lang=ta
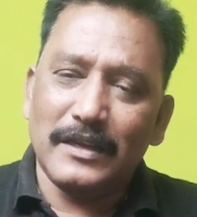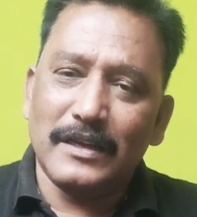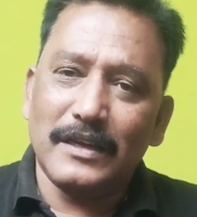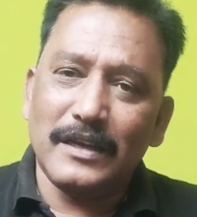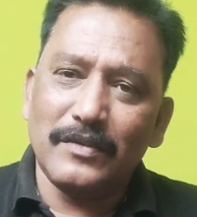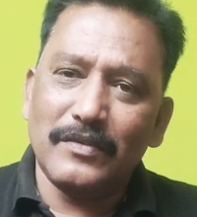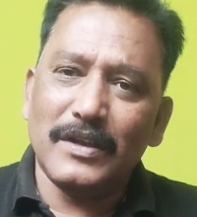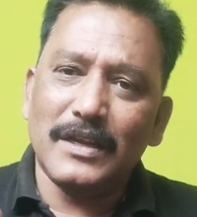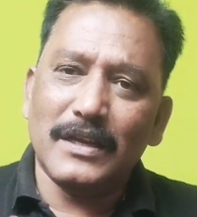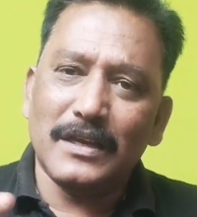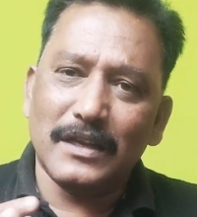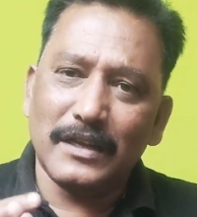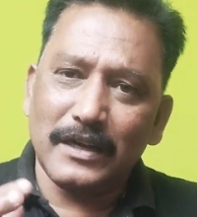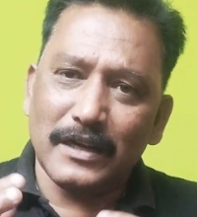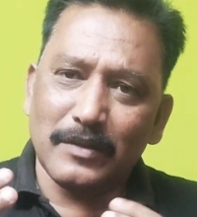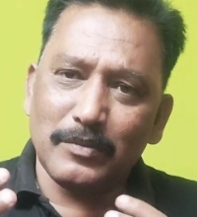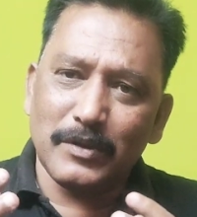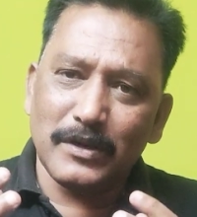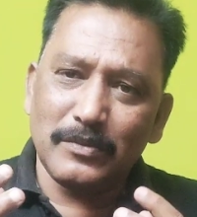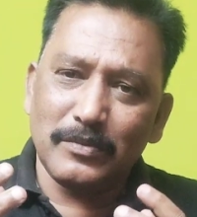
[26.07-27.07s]
இல்லவே இல்லை
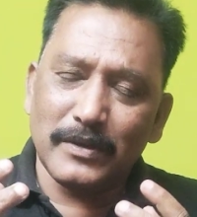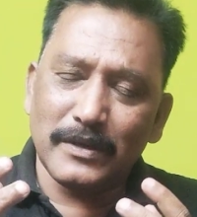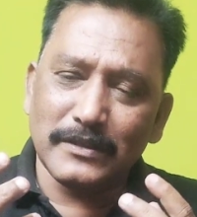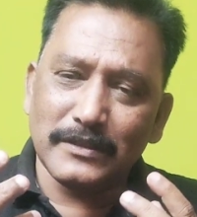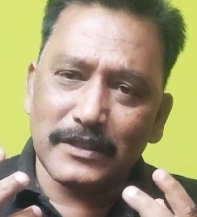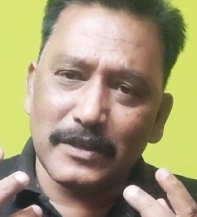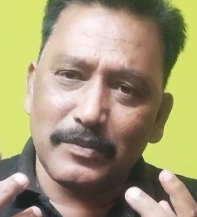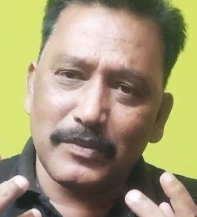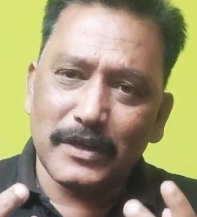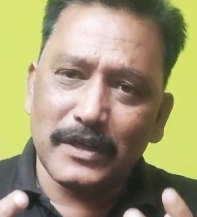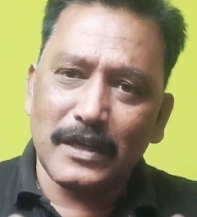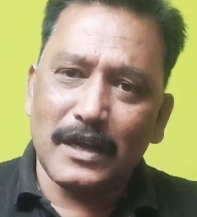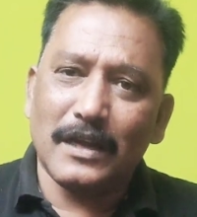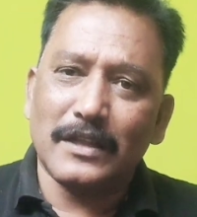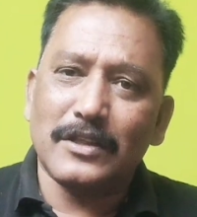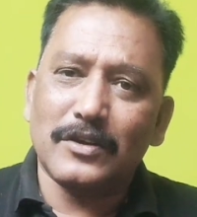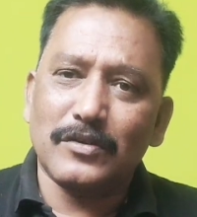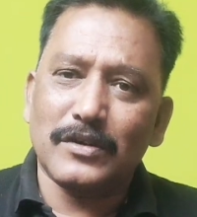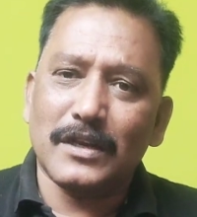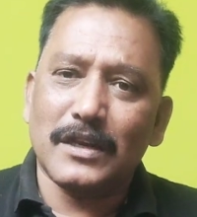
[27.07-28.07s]
எடப்பாடி பழனிசாமிக்கு
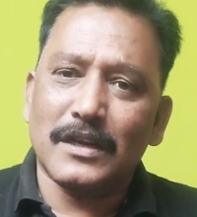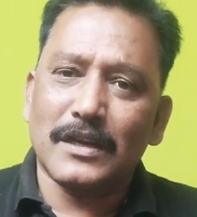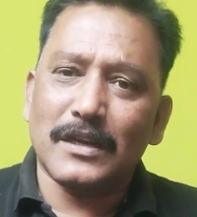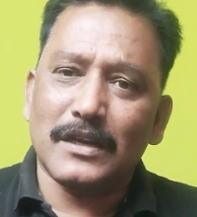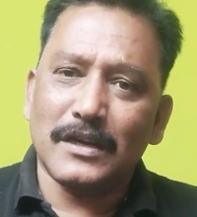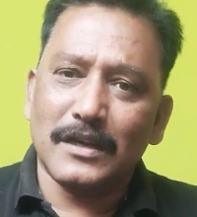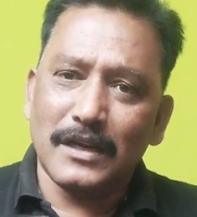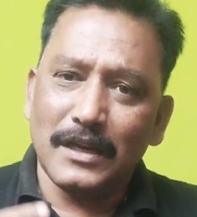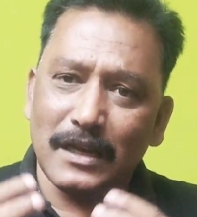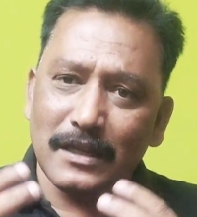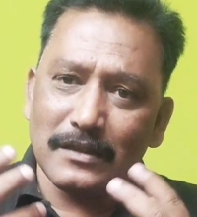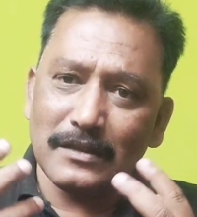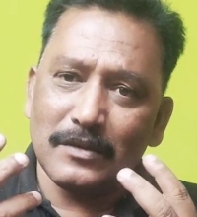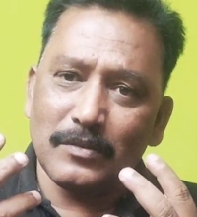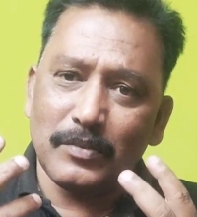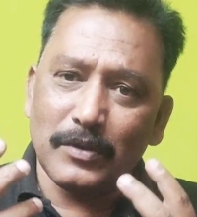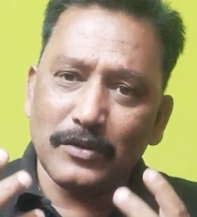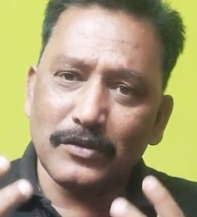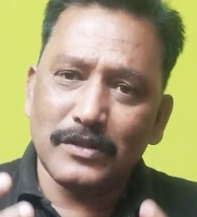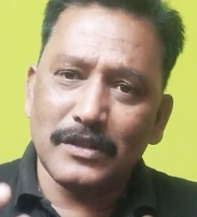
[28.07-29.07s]
ஆதரவு நிலையில் இல்லை
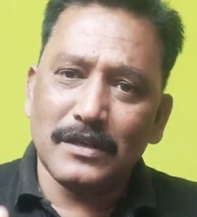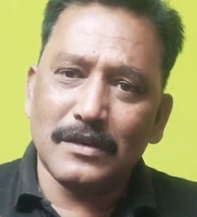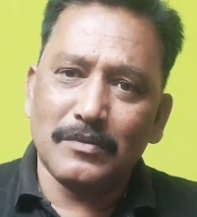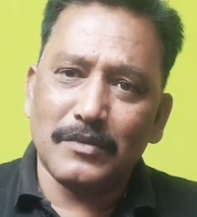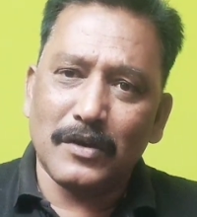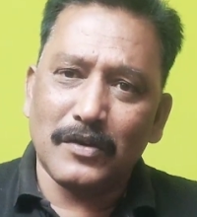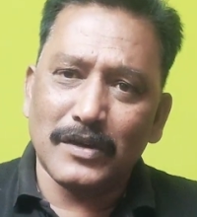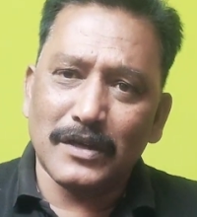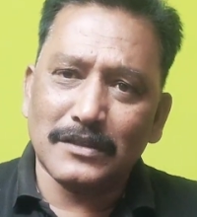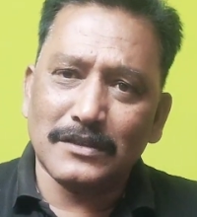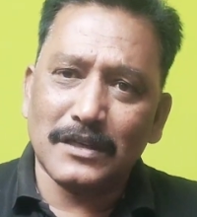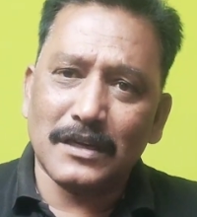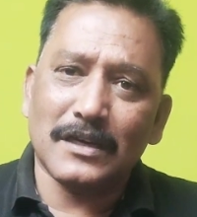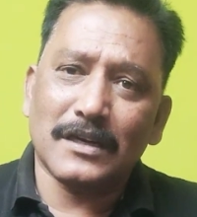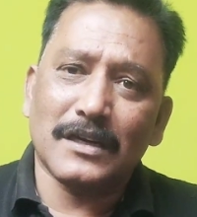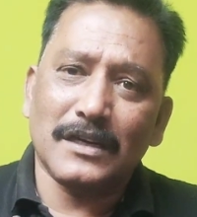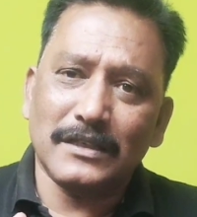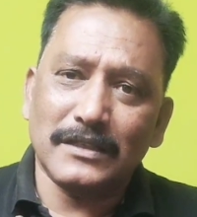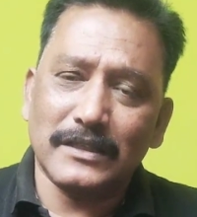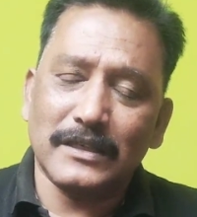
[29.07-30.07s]
அந்த பகுதியில் மாவட்ட
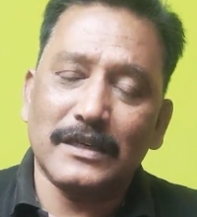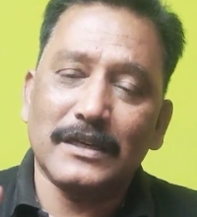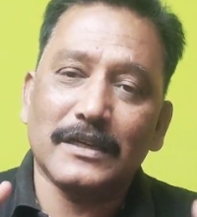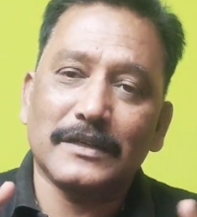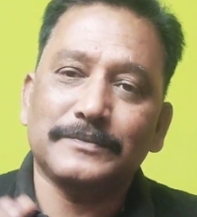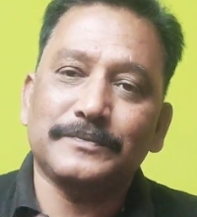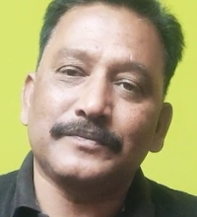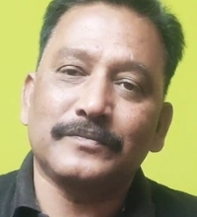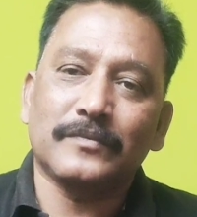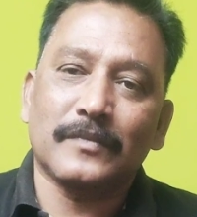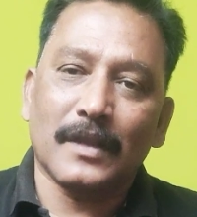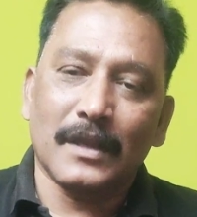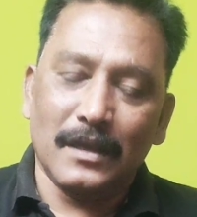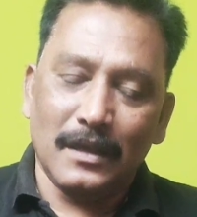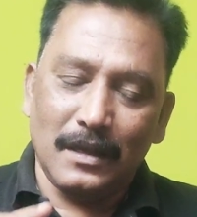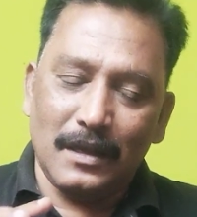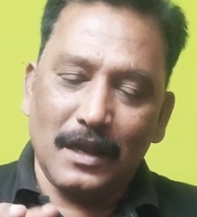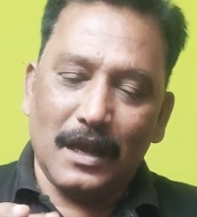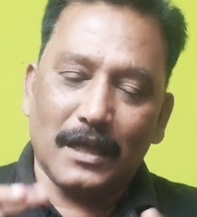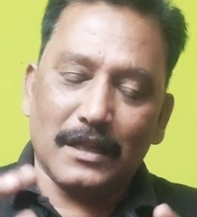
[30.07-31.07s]
செயலர்கள் இல்லை
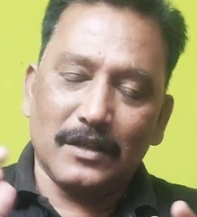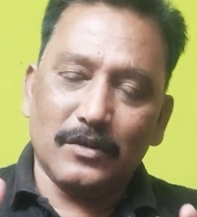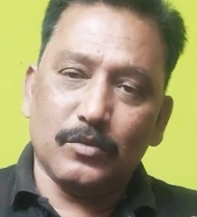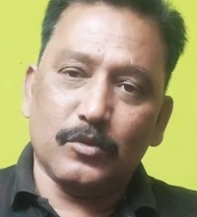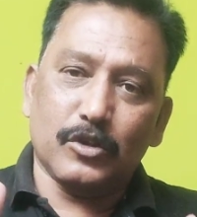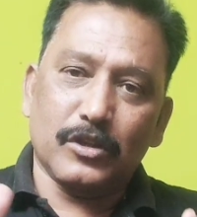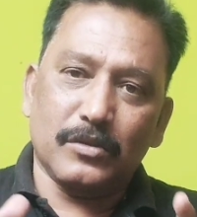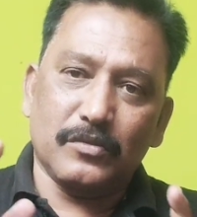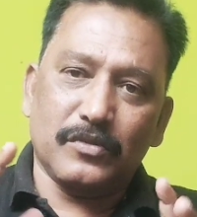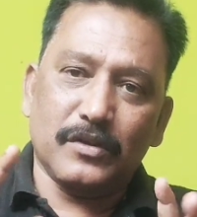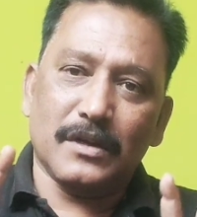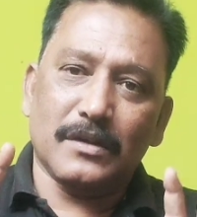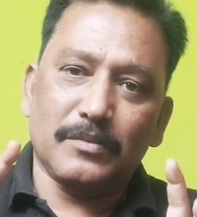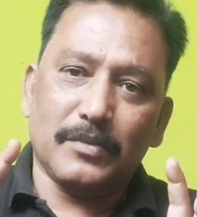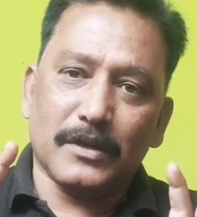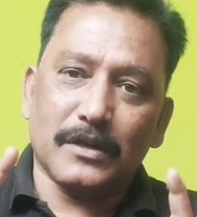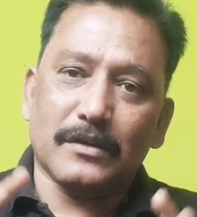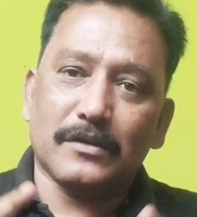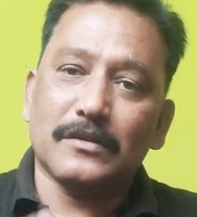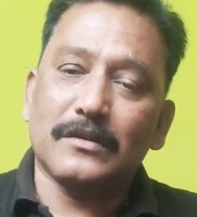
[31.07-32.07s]
அதை முதல் ஃபுல்லாக
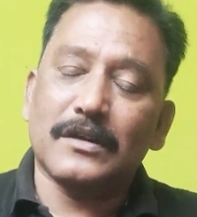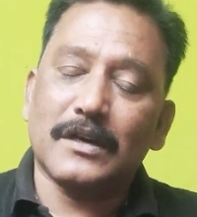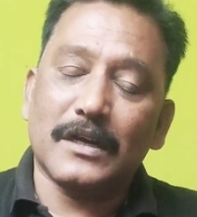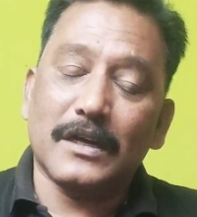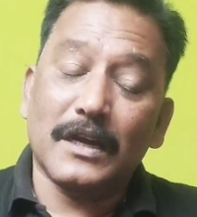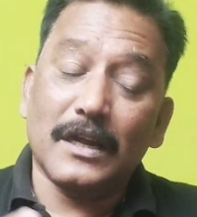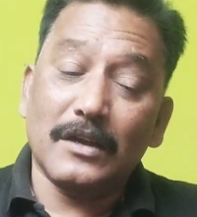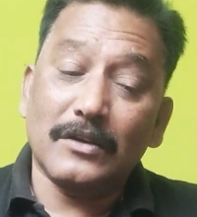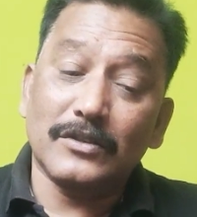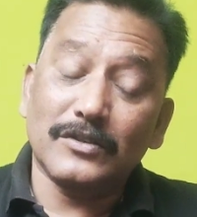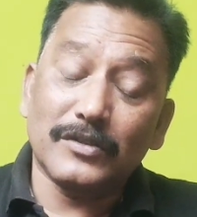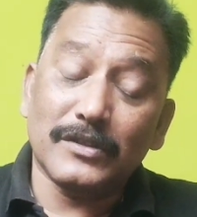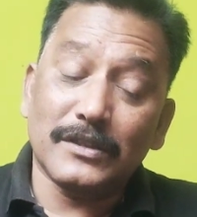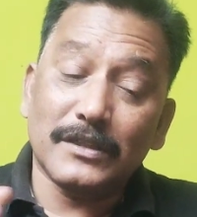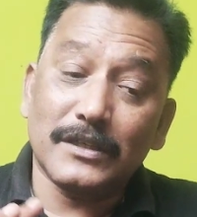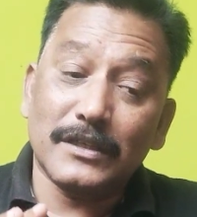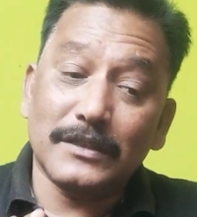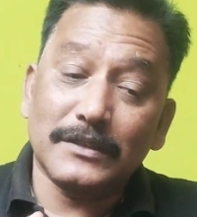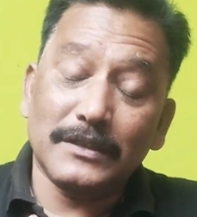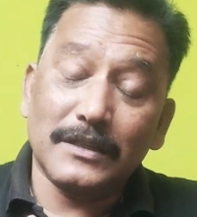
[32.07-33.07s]
பண்ணணும் ரெண்டாவது
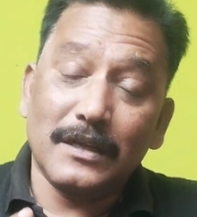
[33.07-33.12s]
வந்து